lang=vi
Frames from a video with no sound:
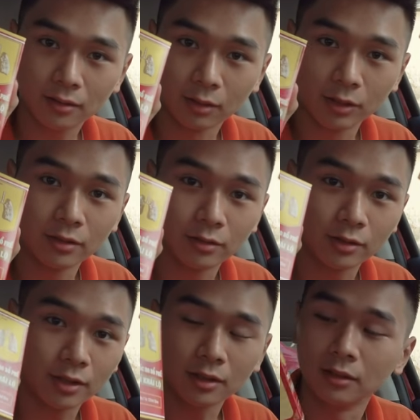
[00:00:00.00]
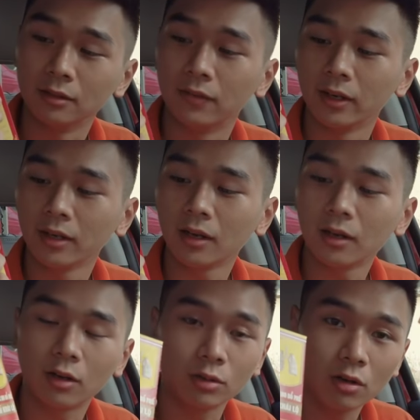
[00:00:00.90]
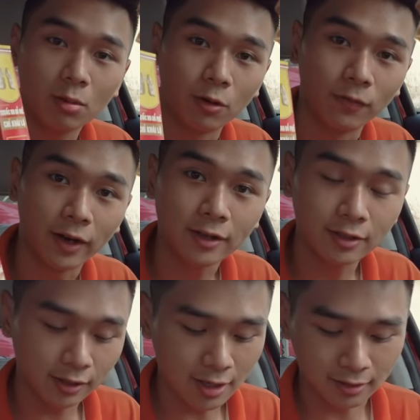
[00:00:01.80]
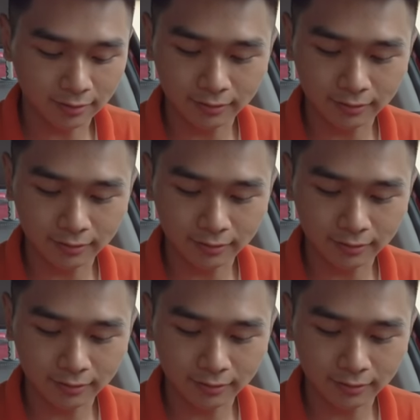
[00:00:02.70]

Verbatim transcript: đầu tiên tôi sẽ thử với lọ thuốc hoa bổ phế này trước nhá.